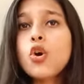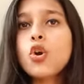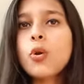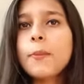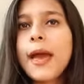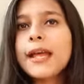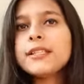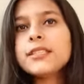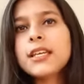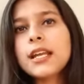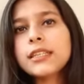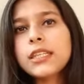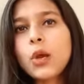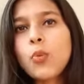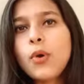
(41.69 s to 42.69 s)
रोमांस
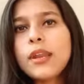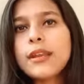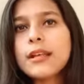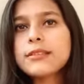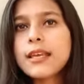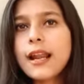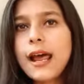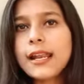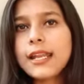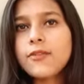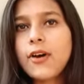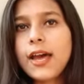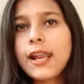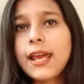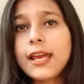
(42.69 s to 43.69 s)
करते हुए नज़र आने
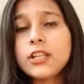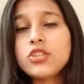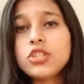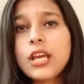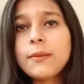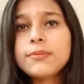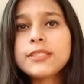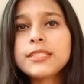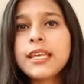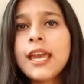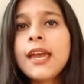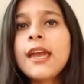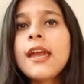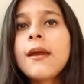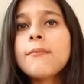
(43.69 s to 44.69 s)
वाले हैं जब से